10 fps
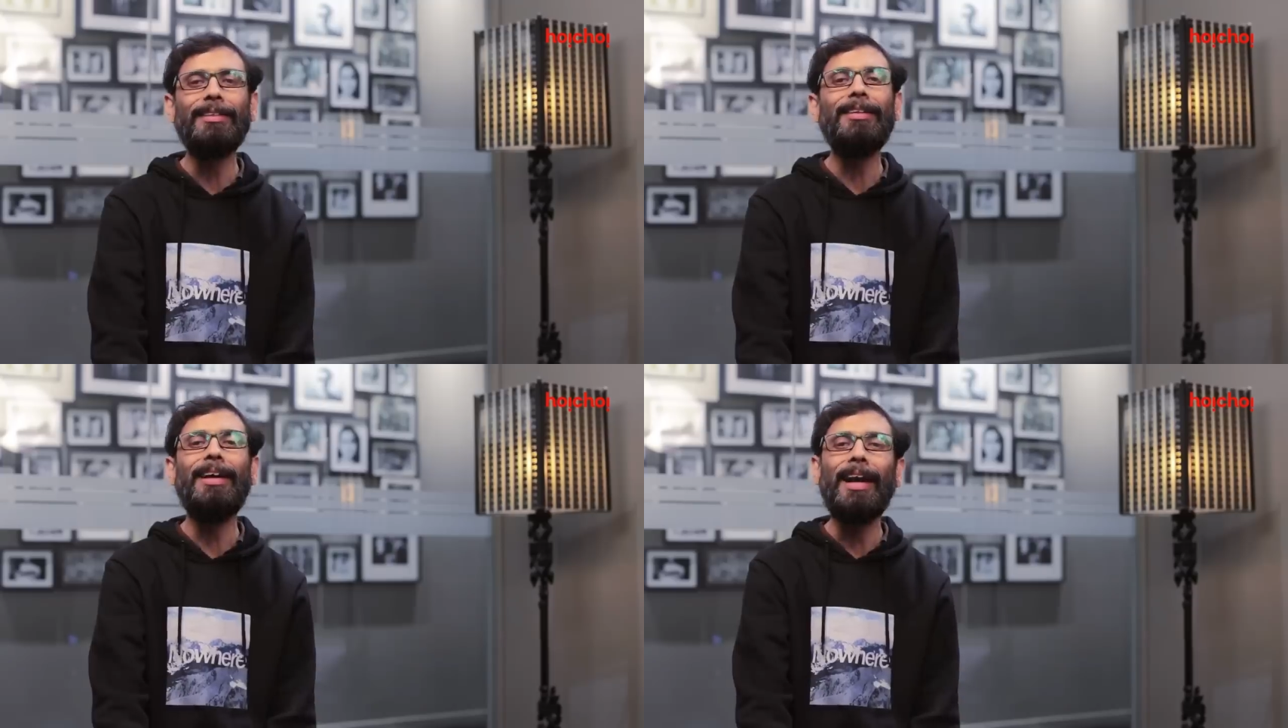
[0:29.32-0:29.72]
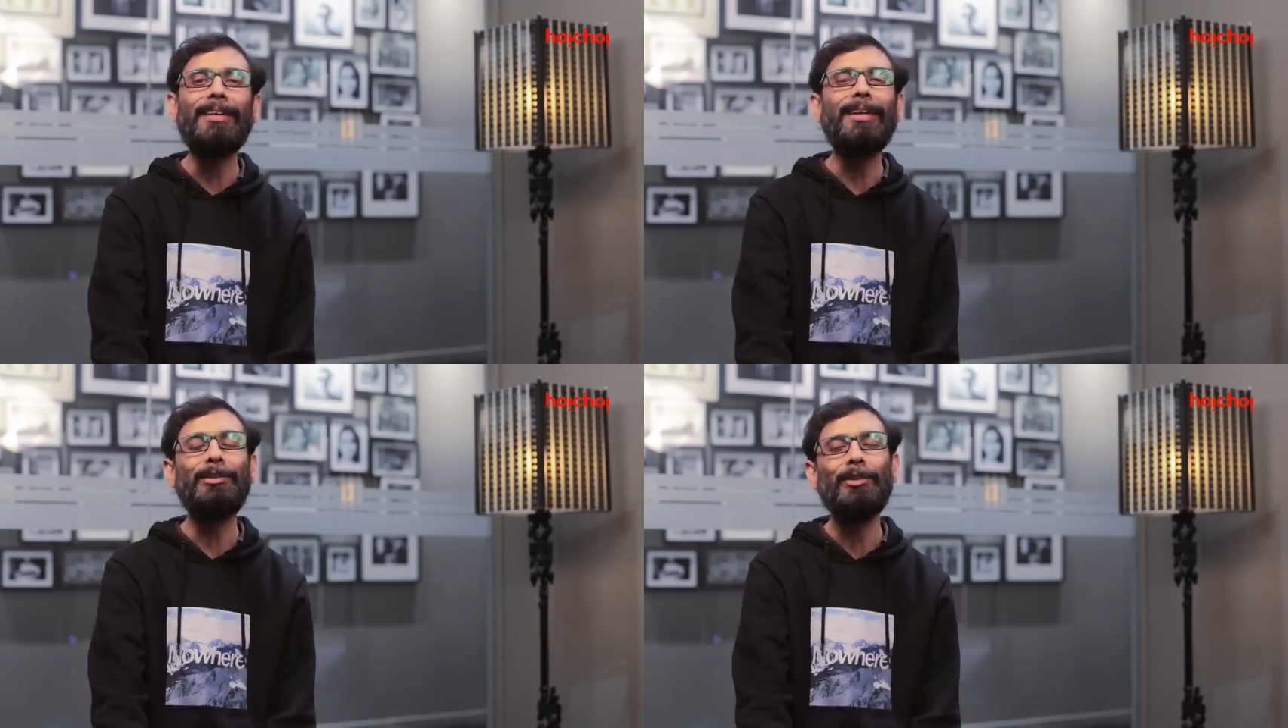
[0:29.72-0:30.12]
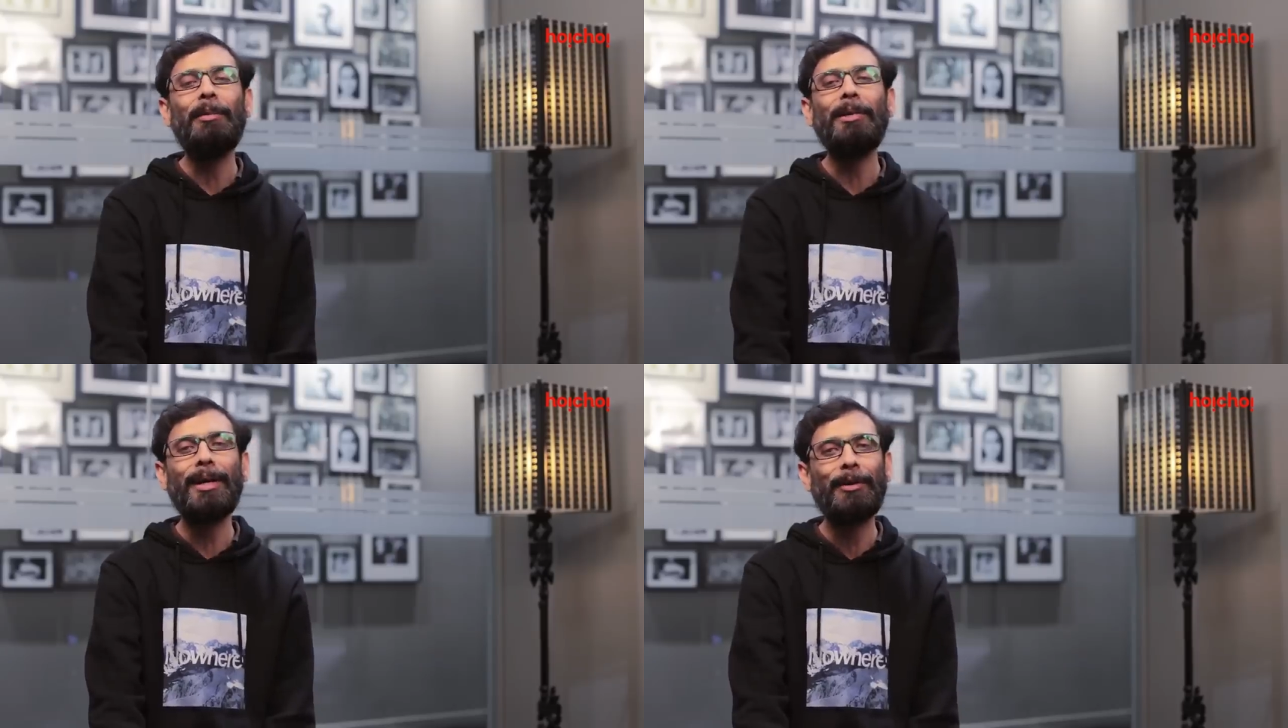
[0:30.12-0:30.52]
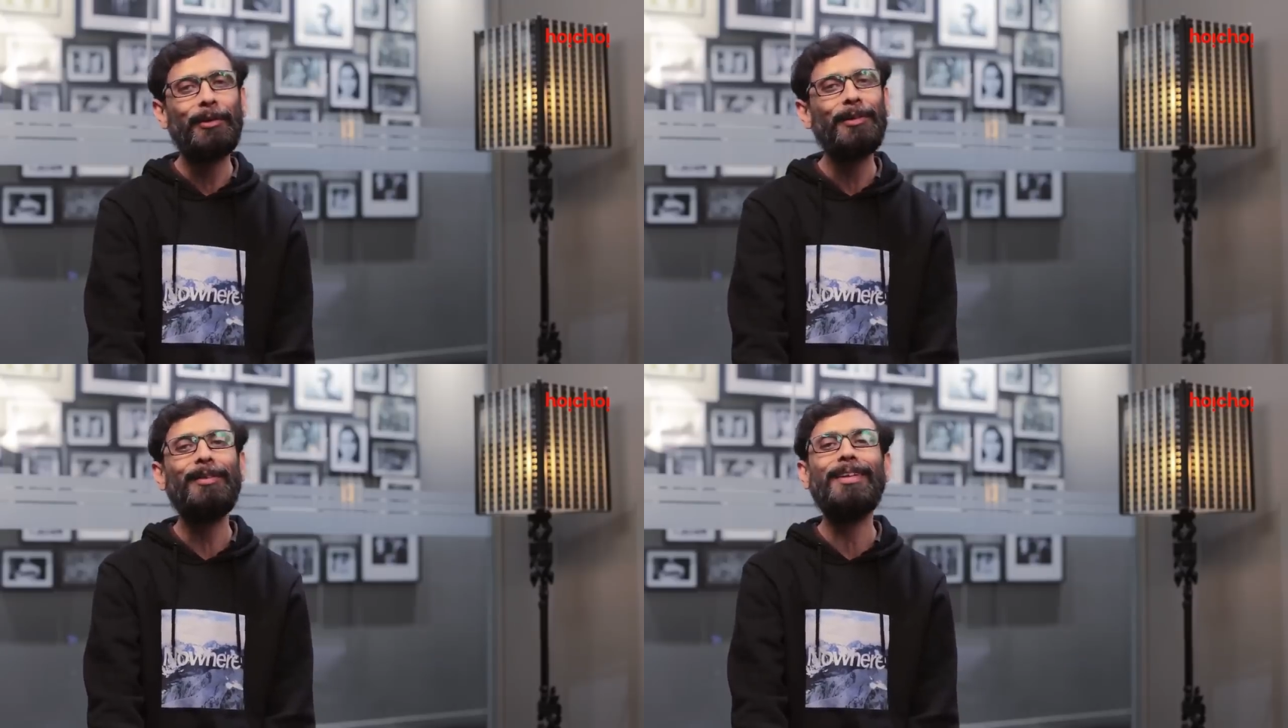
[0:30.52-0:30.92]
তাতে এক একজন আমাকে
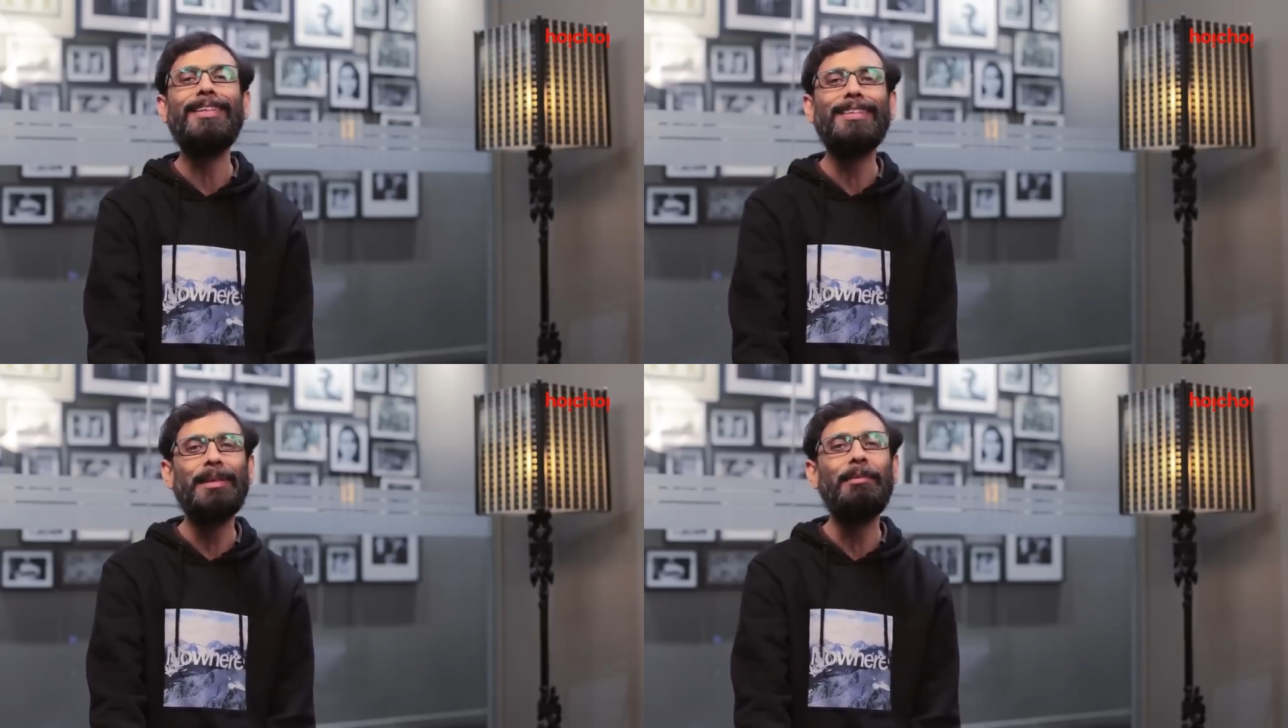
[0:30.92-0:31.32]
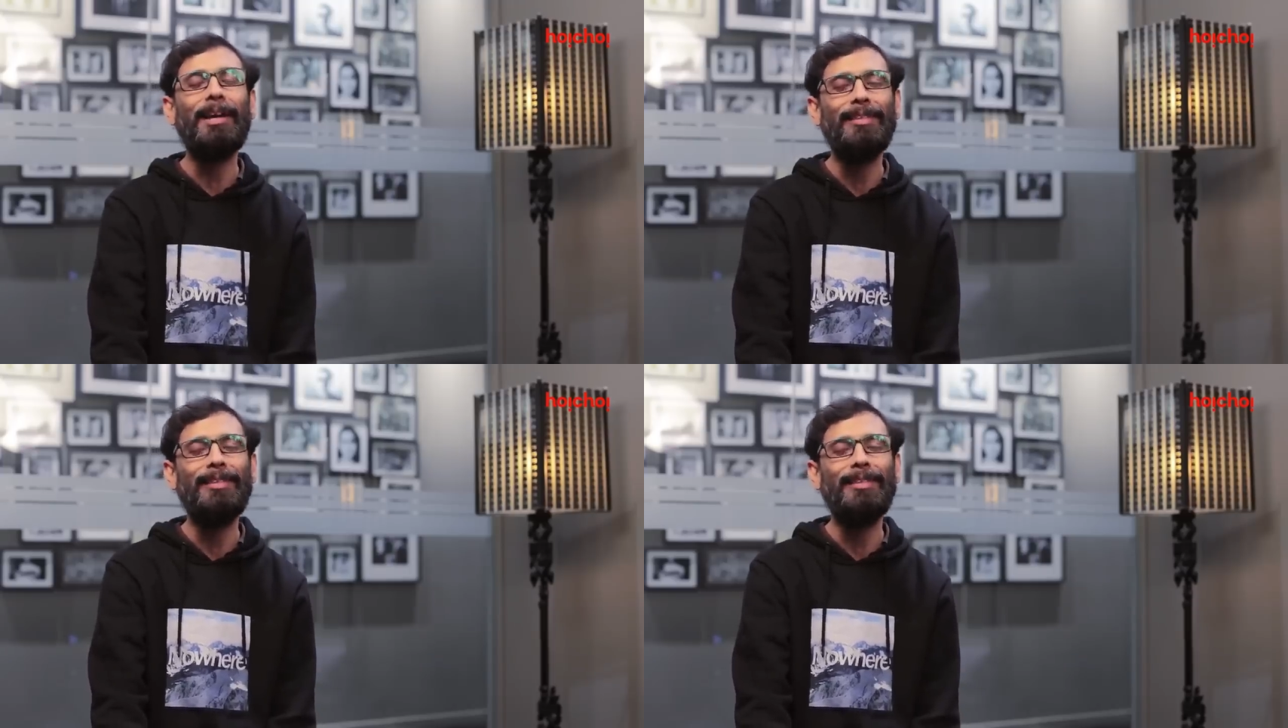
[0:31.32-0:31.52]
গ্রহণ করেছে সেটা